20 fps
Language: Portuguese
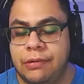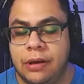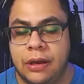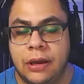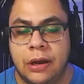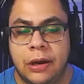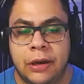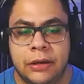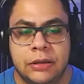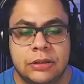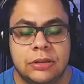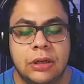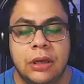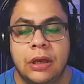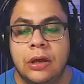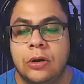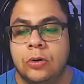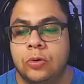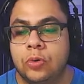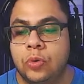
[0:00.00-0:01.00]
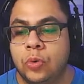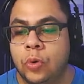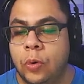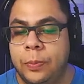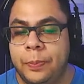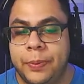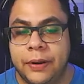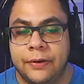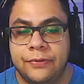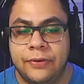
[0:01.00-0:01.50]
legais no
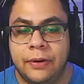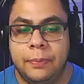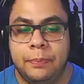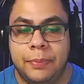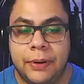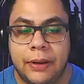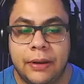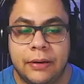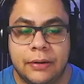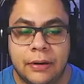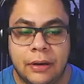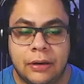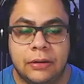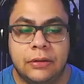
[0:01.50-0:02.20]
PVP, né?